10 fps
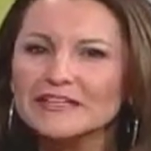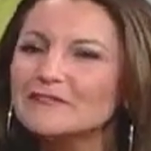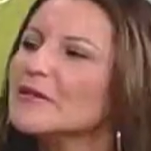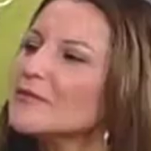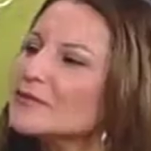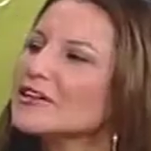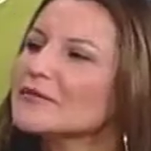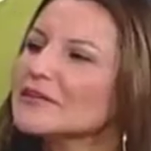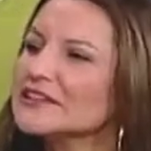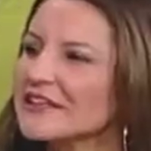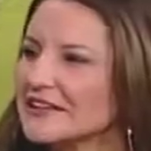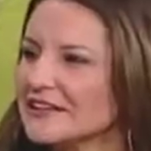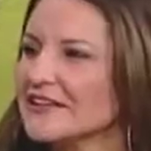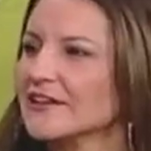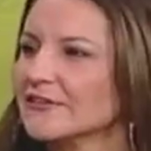vamos realmente al
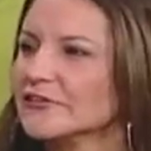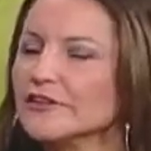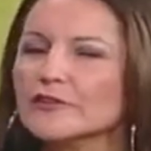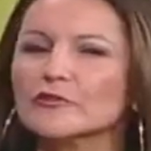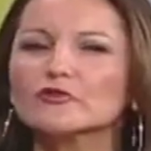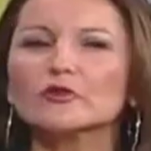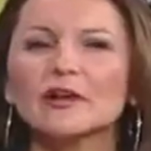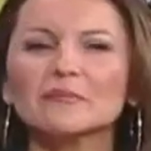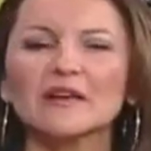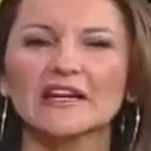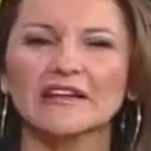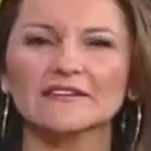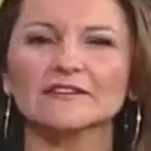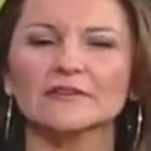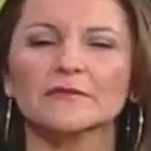día, no tenemos una
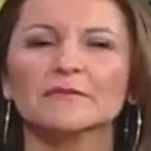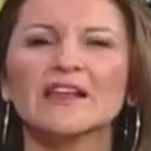planeación.